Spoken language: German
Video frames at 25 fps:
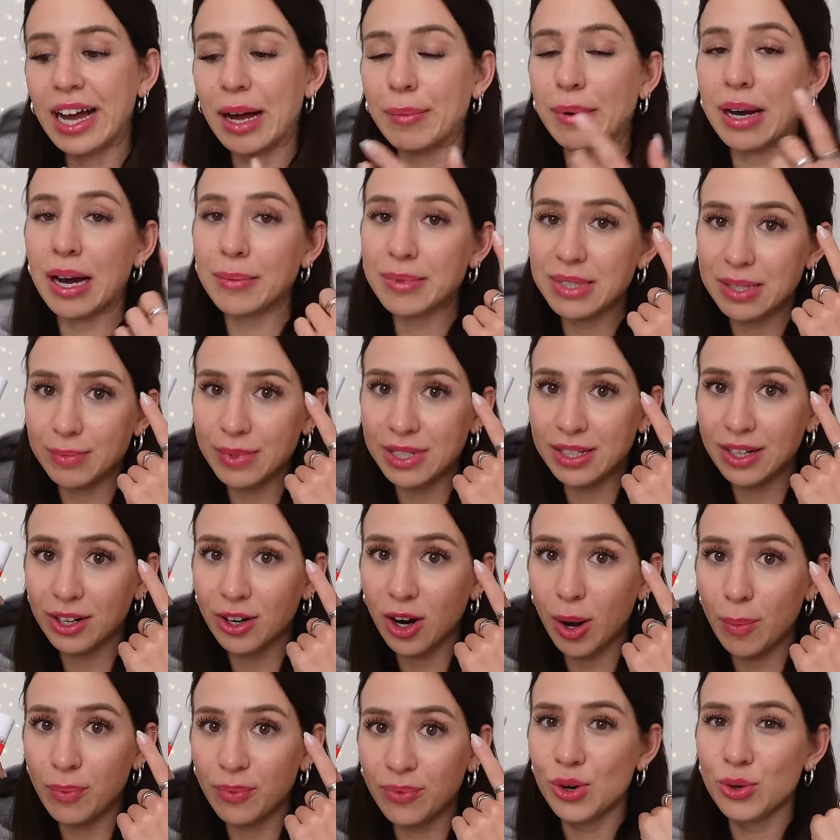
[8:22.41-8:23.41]
Aber hab's im
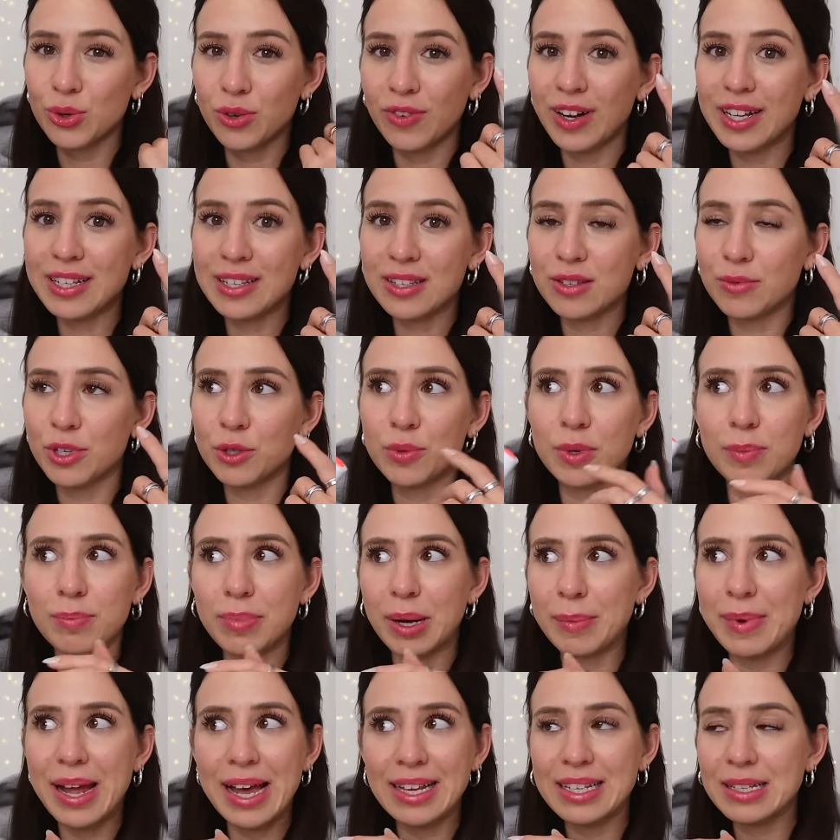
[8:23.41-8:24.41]
Hinterkopf, nur weil es zum Beispiel Beispiel
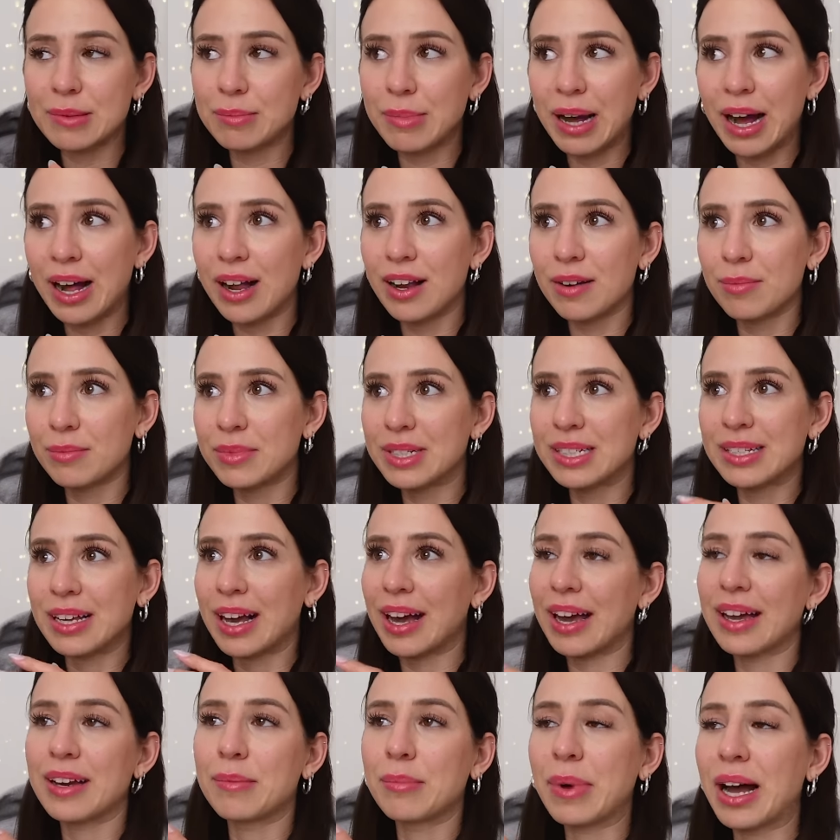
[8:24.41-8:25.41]
beim ersten Mal mit
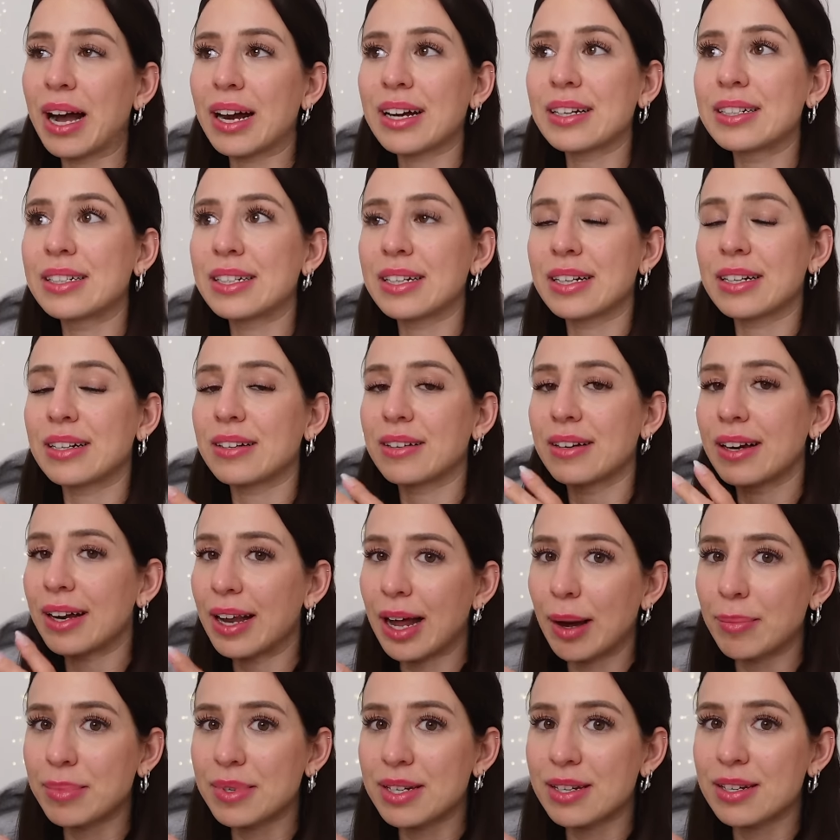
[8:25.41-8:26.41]
dieser einen Marke nicht
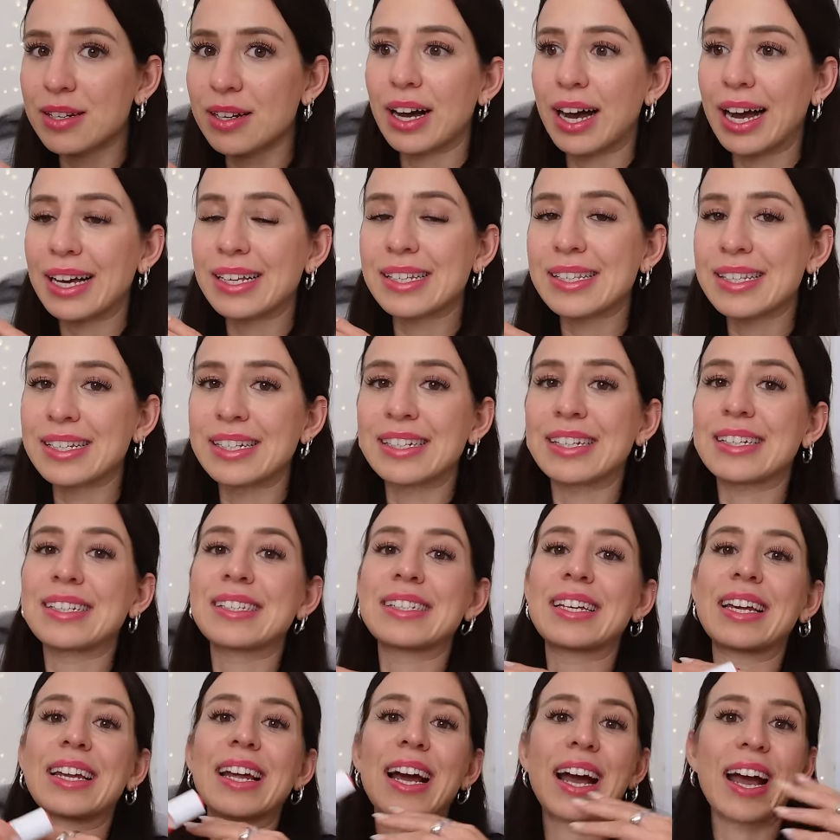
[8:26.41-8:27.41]
klappt, heißt es nicht, dass
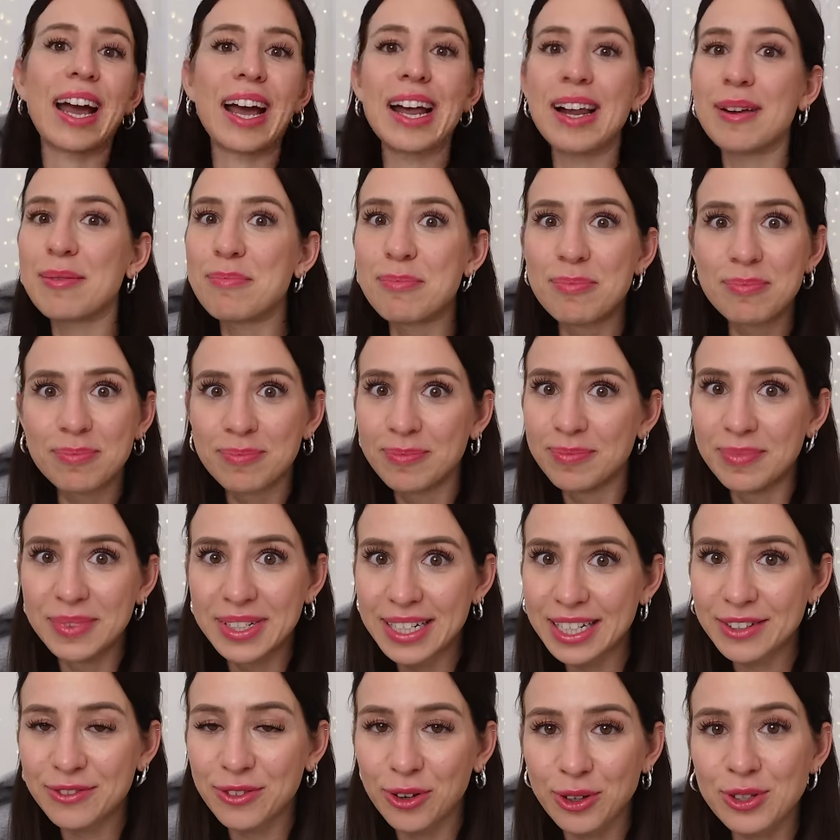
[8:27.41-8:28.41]
es generell
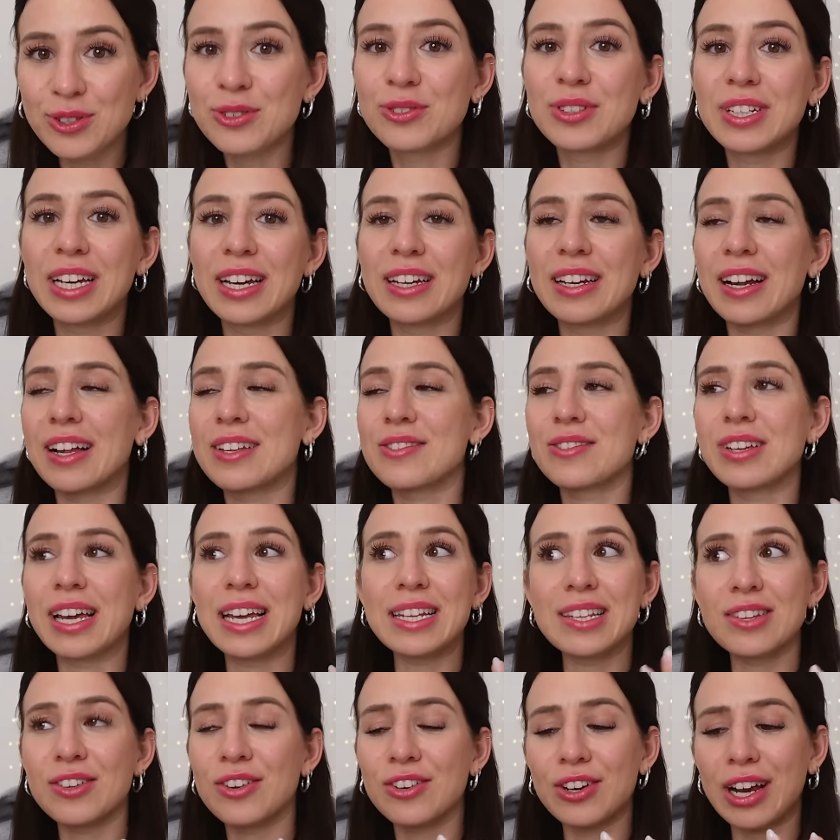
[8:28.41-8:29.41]
nicht funktioniert. Also
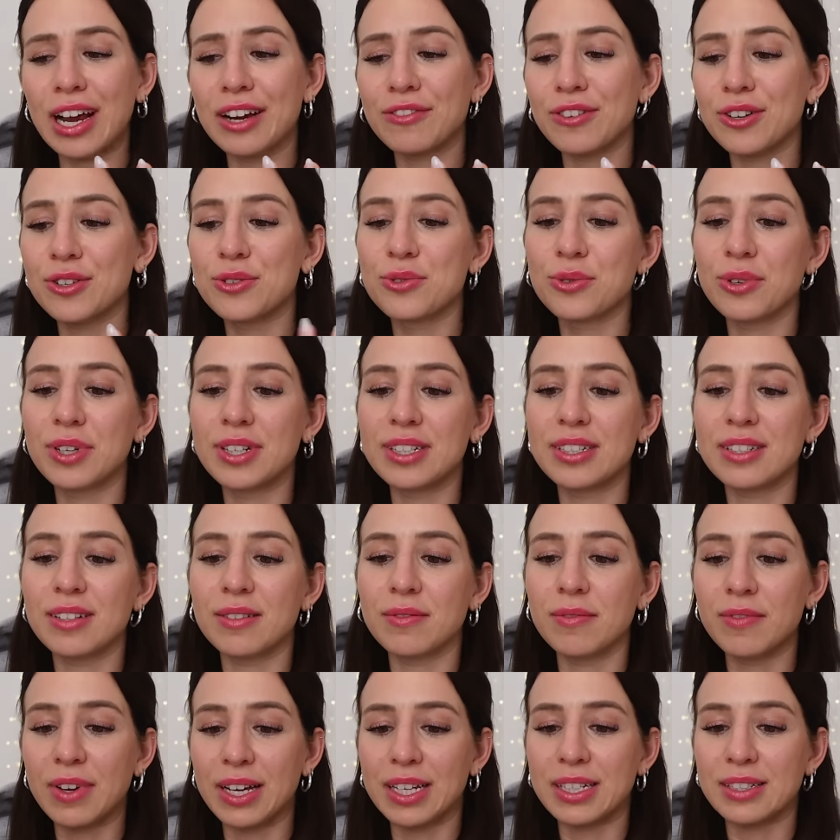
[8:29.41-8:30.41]
testet euch einfach durch,
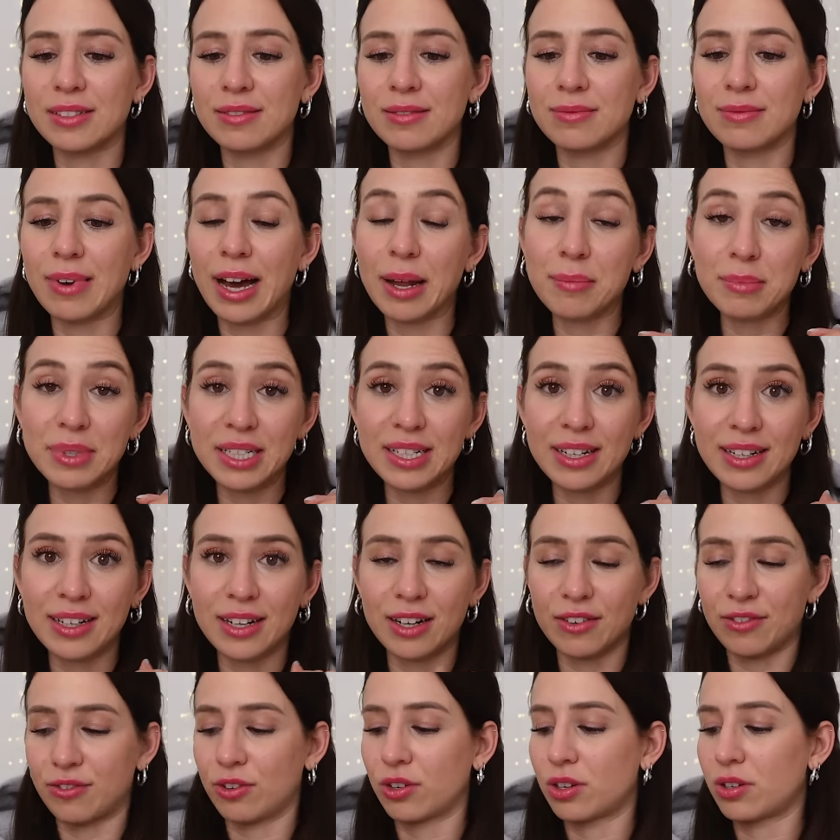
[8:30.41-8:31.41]
welchen Anbieter ihr
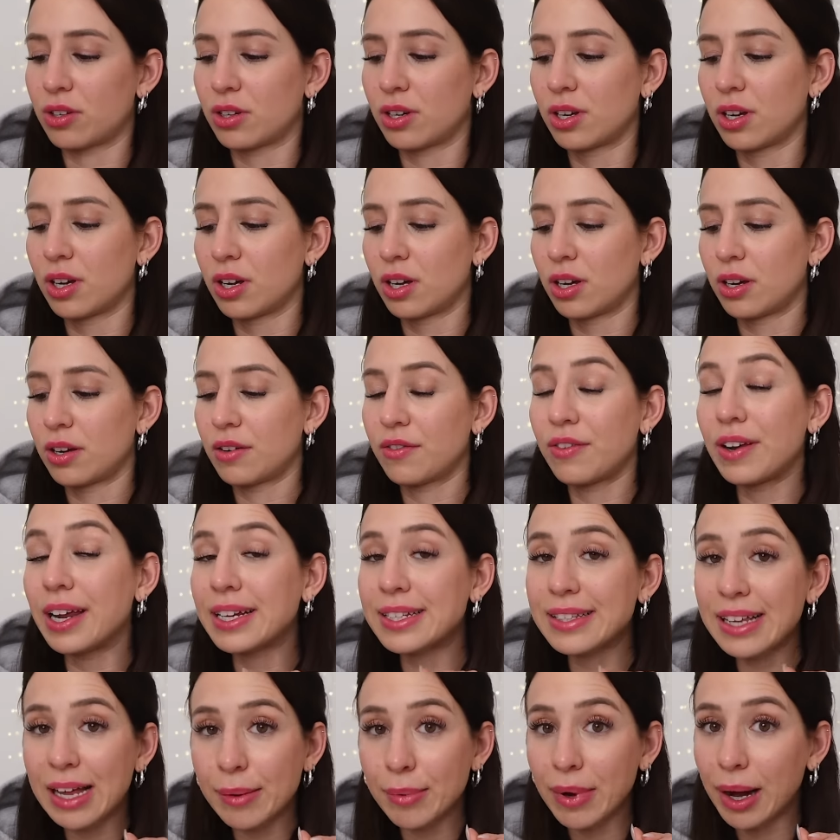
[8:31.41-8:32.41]
davon
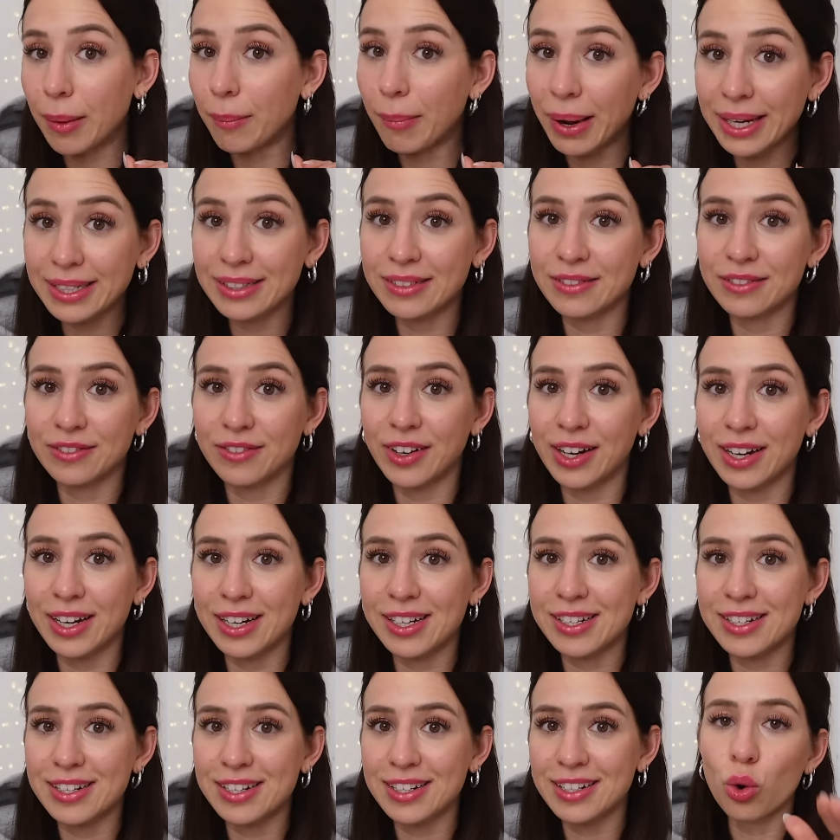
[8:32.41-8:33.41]
vielleicht selber am meisten
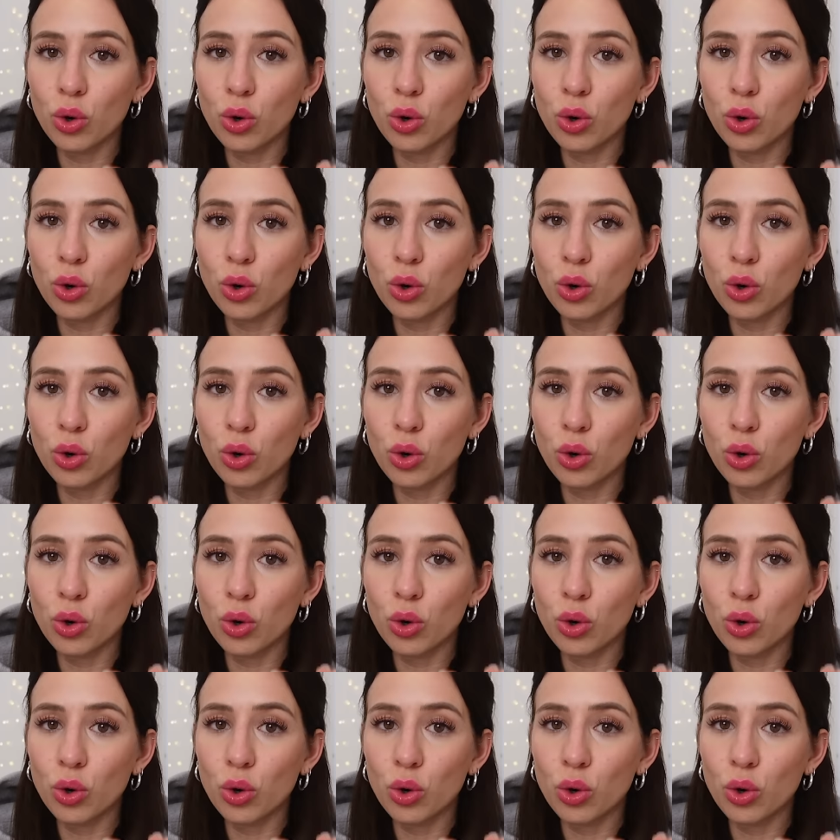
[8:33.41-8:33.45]
feiert.